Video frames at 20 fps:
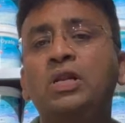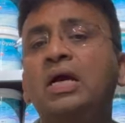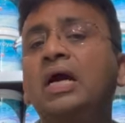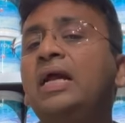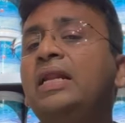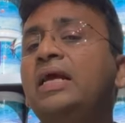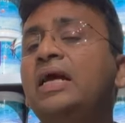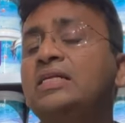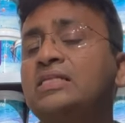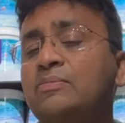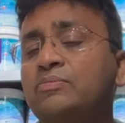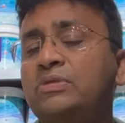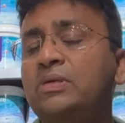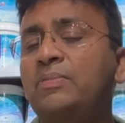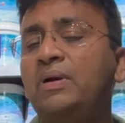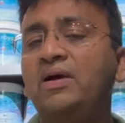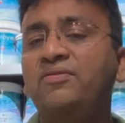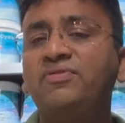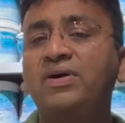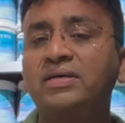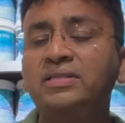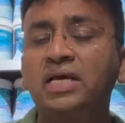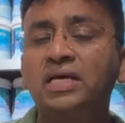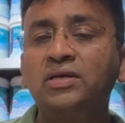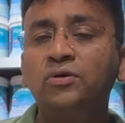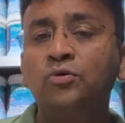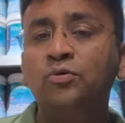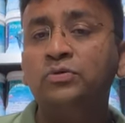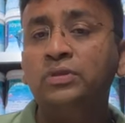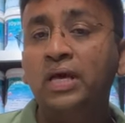लगाने का सबसे बड़ा फायदा
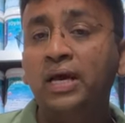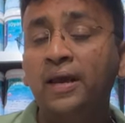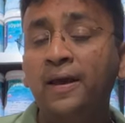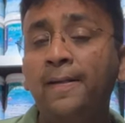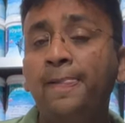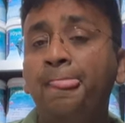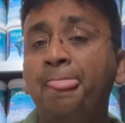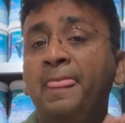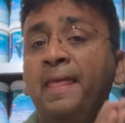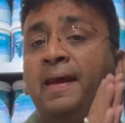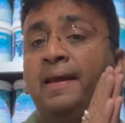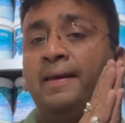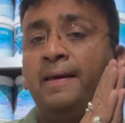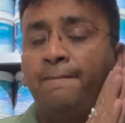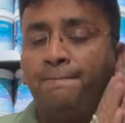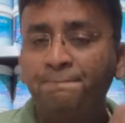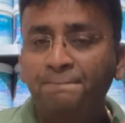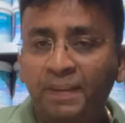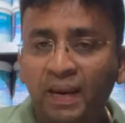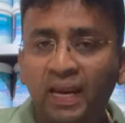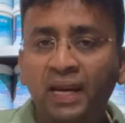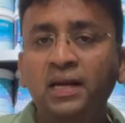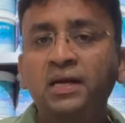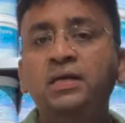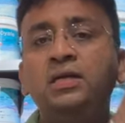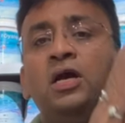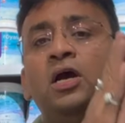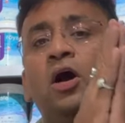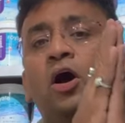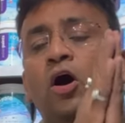ये होता है कि
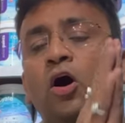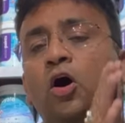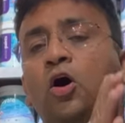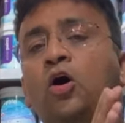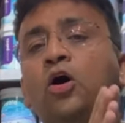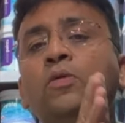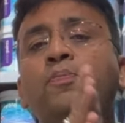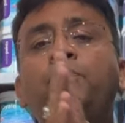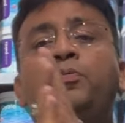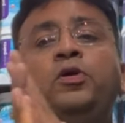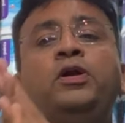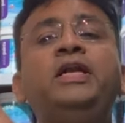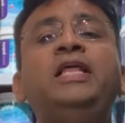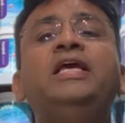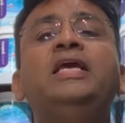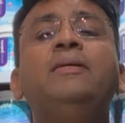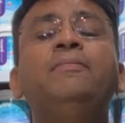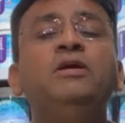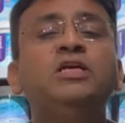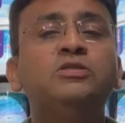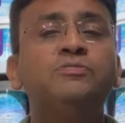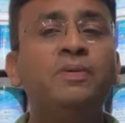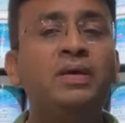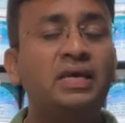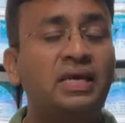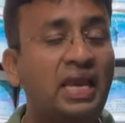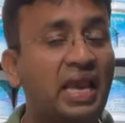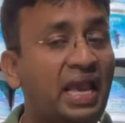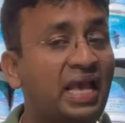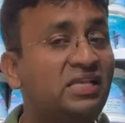पेंट और पुट्टी के बीच में
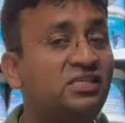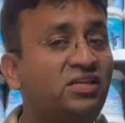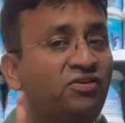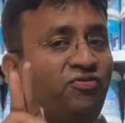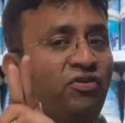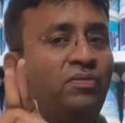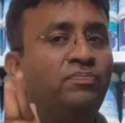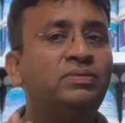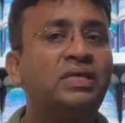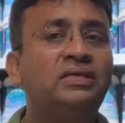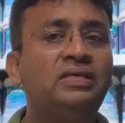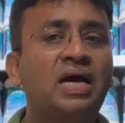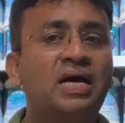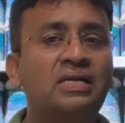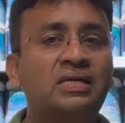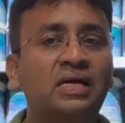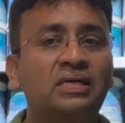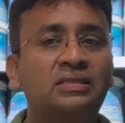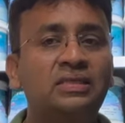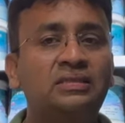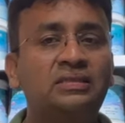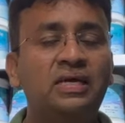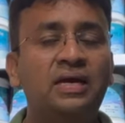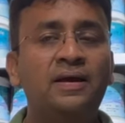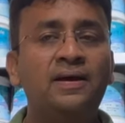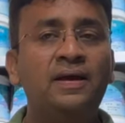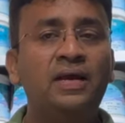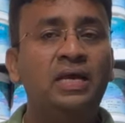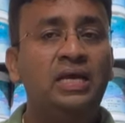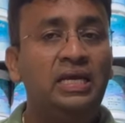एक ऐसी फिल्म तैयार कर देता
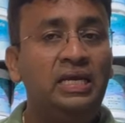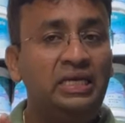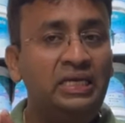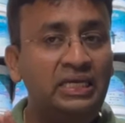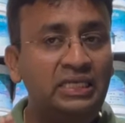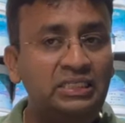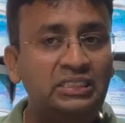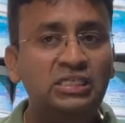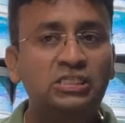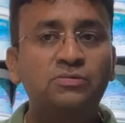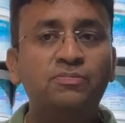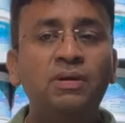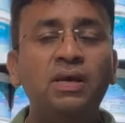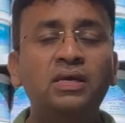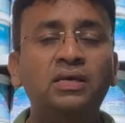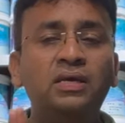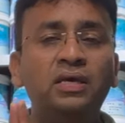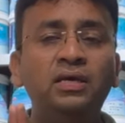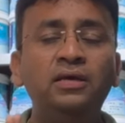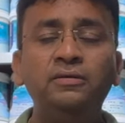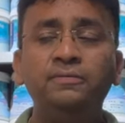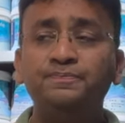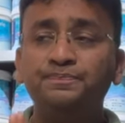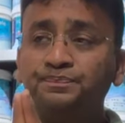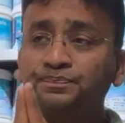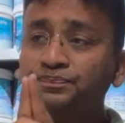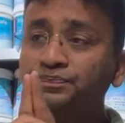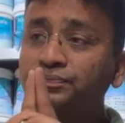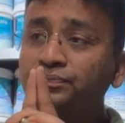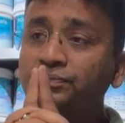है कि जिसमें कि
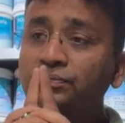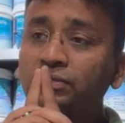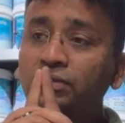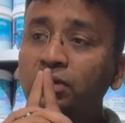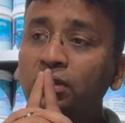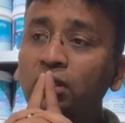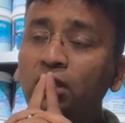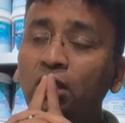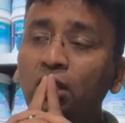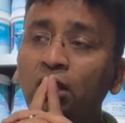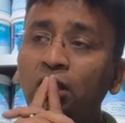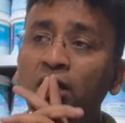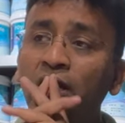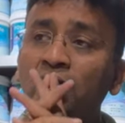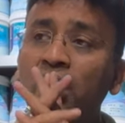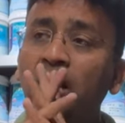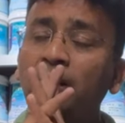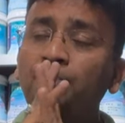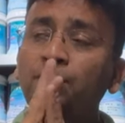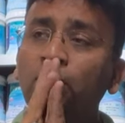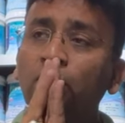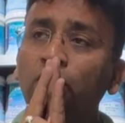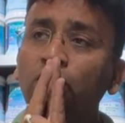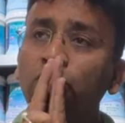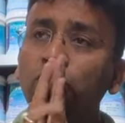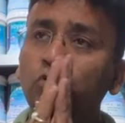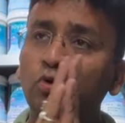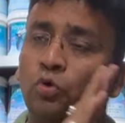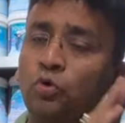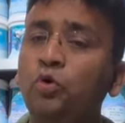आपको
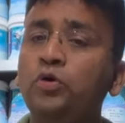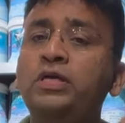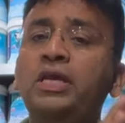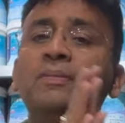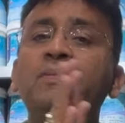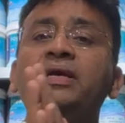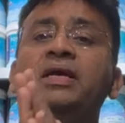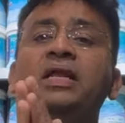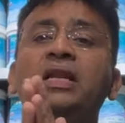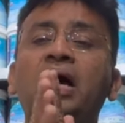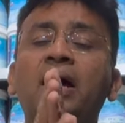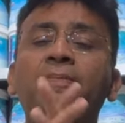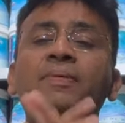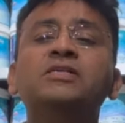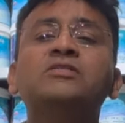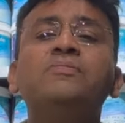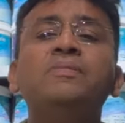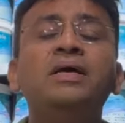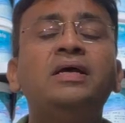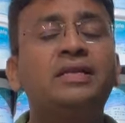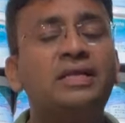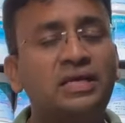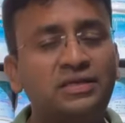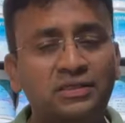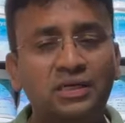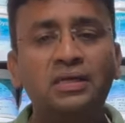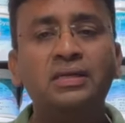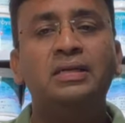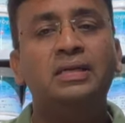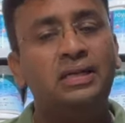दोनों केमिकल आपस में
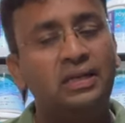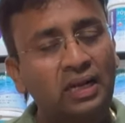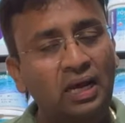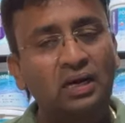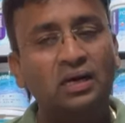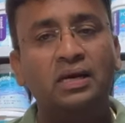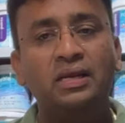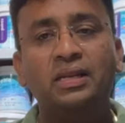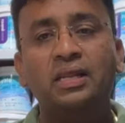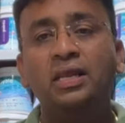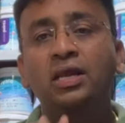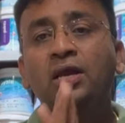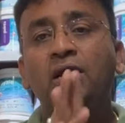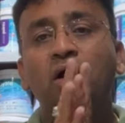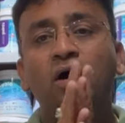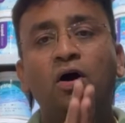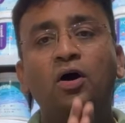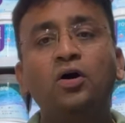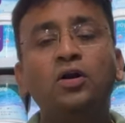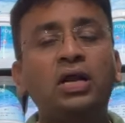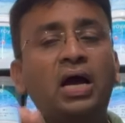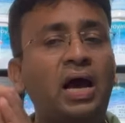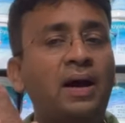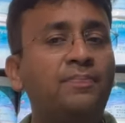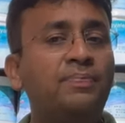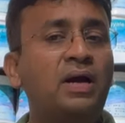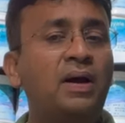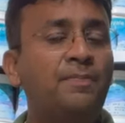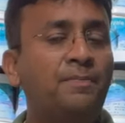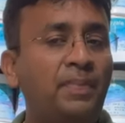रिएक्शन ना करें और
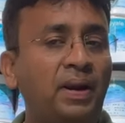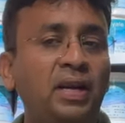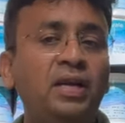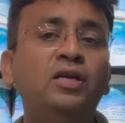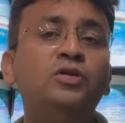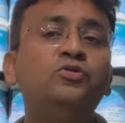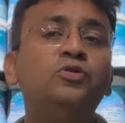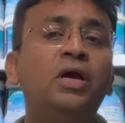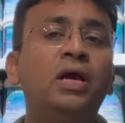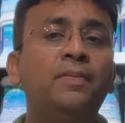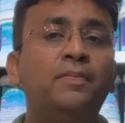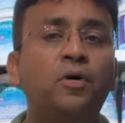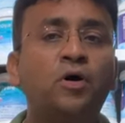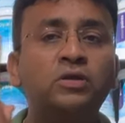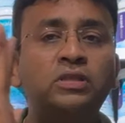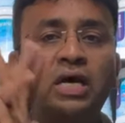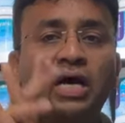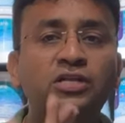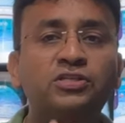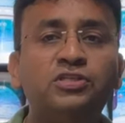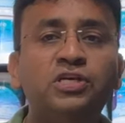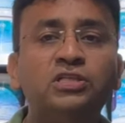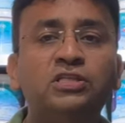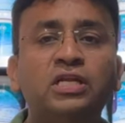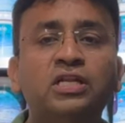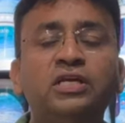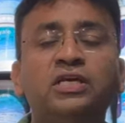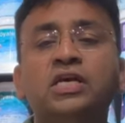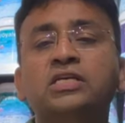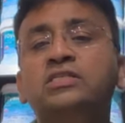आपका पेंट जो है बहुत अच्छे
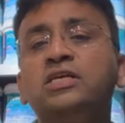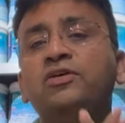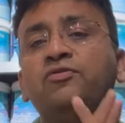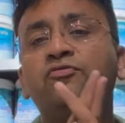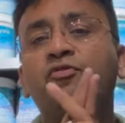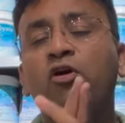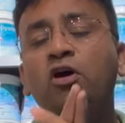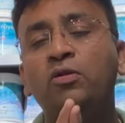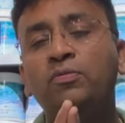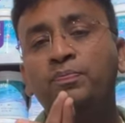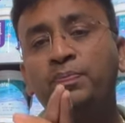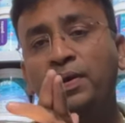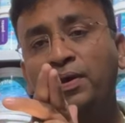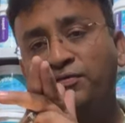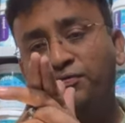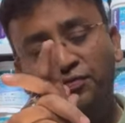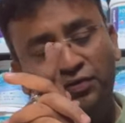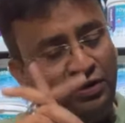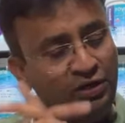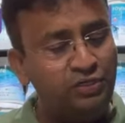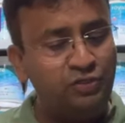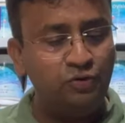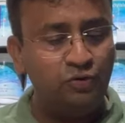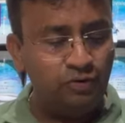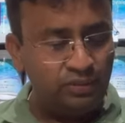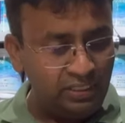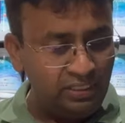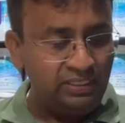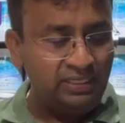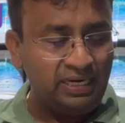तरीके से वॉल पे फिनिश
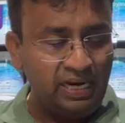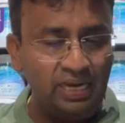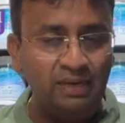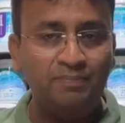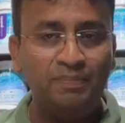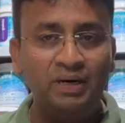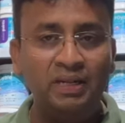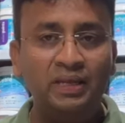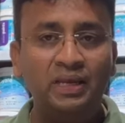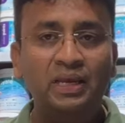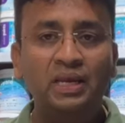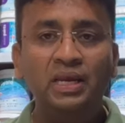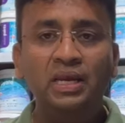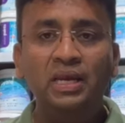होके दिखाई पड़े